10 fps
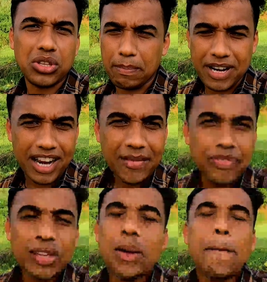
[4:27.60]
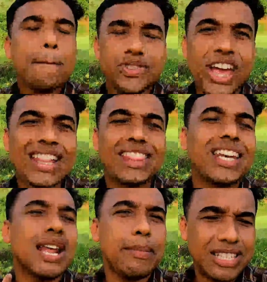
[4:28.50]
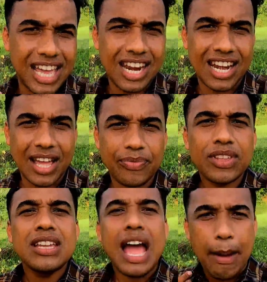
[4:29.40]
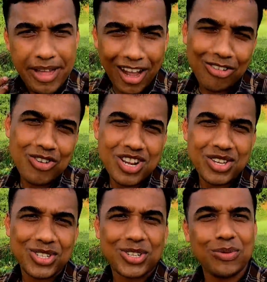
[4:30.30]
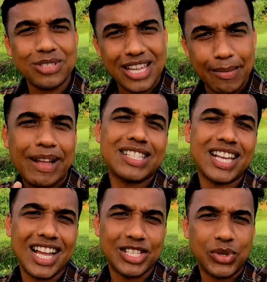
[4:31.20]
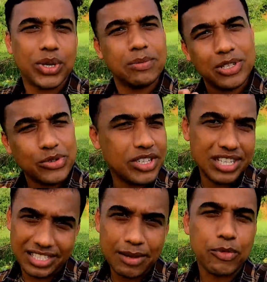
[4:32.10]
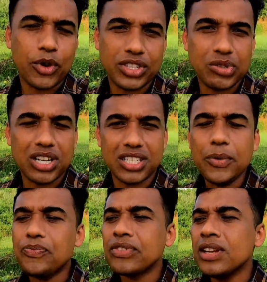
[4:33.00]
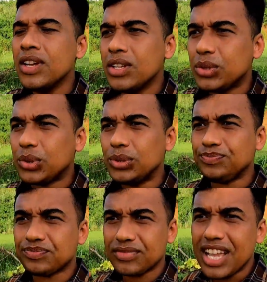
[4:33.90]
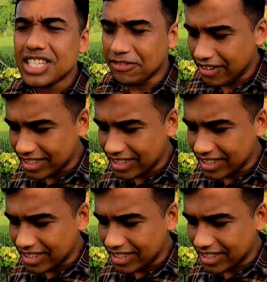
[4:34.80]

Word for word: হয়তো আপনারা জানতেন না বা জানেন না আমি এখনও রিকোয়েস্ট করবো যারা বাচ্চারা আছো এই ভিডিওটি স্কিপ করে চলে যাও তো এই যে